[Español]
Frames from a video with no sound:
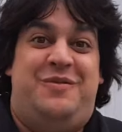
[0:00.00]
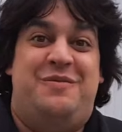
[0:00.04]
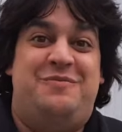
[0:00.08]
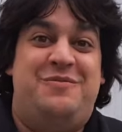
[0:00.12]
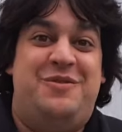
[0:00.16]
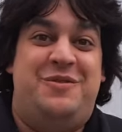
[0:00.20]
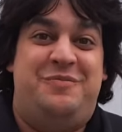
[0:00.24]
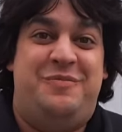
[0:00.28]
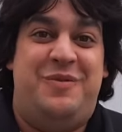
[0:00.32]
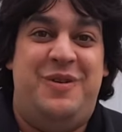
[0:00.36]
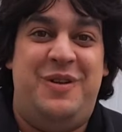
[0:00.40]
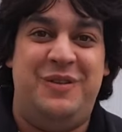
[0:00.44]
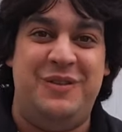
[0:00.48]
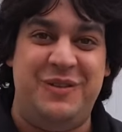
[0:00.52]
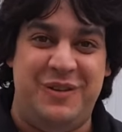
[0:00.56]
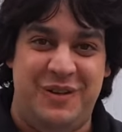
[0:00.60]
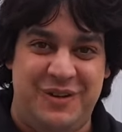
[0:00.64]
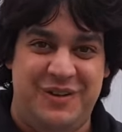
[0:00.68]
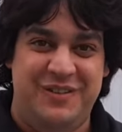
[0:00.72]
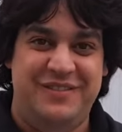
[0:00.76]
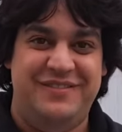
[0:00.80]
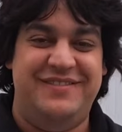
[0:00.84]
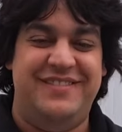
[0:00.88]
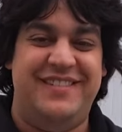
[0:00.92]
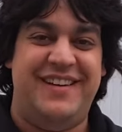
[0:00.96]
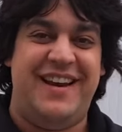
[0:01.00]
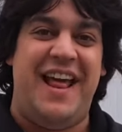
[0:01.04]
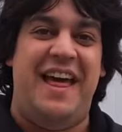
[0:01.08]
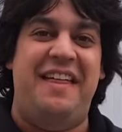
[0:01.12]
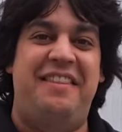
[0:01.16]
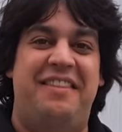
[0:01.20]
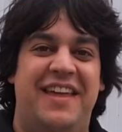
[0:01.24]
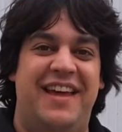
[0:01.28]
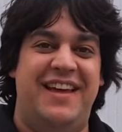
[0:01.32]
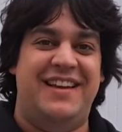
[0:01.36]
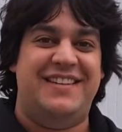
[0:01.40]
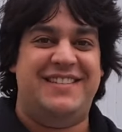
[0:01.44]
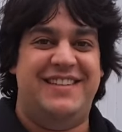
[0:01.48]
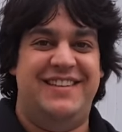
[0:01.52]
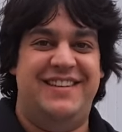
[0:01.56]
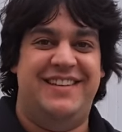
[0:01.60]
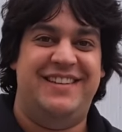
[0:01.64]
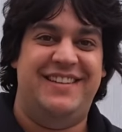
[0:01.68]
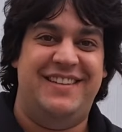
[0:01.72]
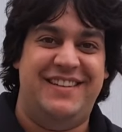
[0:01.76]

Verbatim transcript: vemos pronto. Gracias.